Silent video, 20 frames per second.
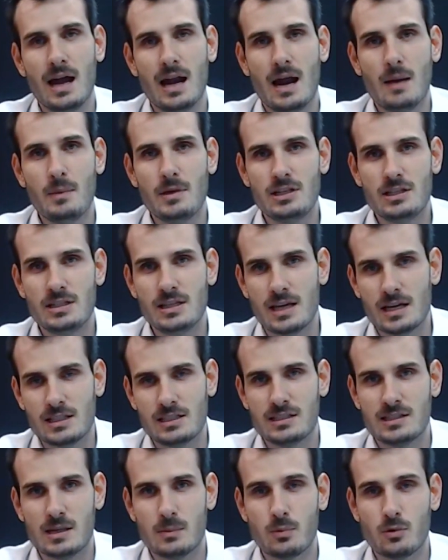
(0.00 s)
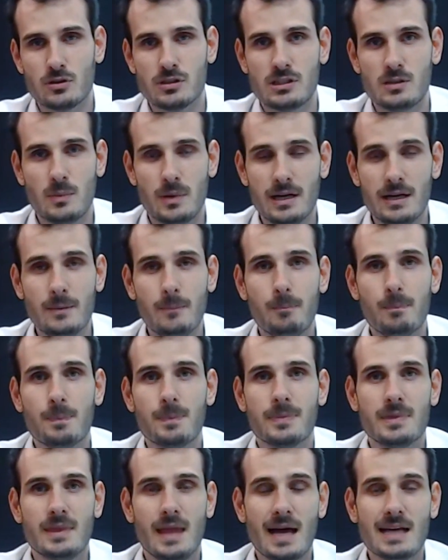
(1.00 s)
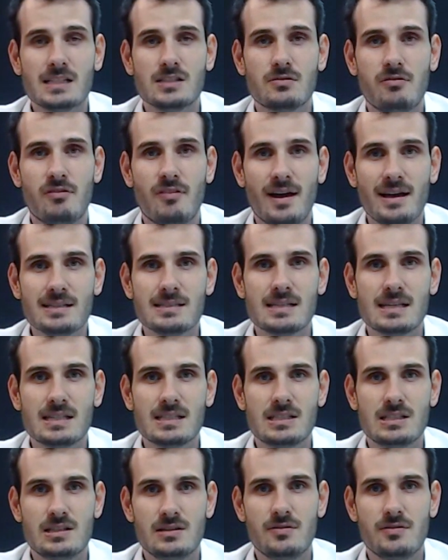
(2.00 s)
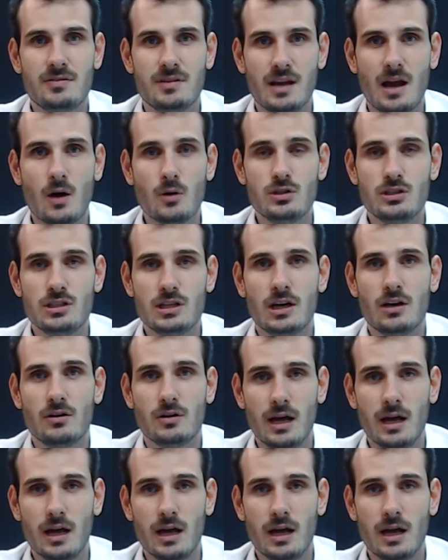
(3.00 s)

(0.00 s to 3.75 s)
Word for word: na medida em que a gente se aproxima aí das festas de final de ano,